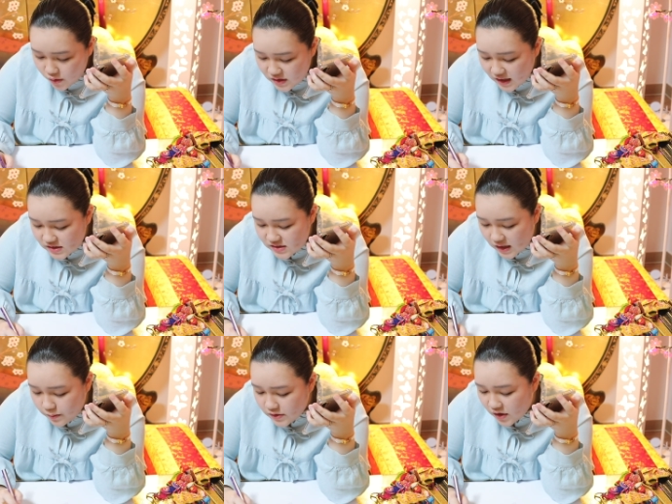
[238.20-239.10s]
요때까지 어.
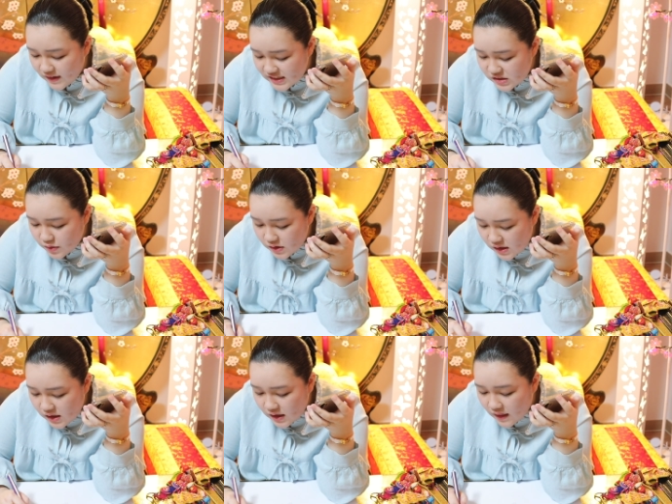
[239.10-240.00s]
잘
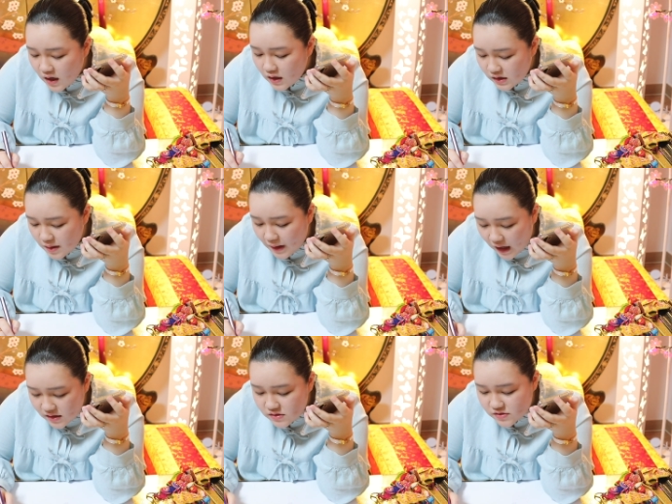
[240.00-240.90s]
버텨나시면은 이때
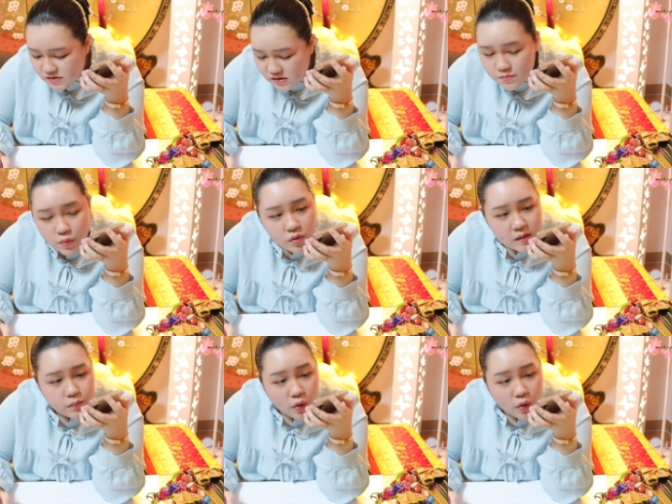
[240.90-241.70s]
마흔여섯에는 뭘,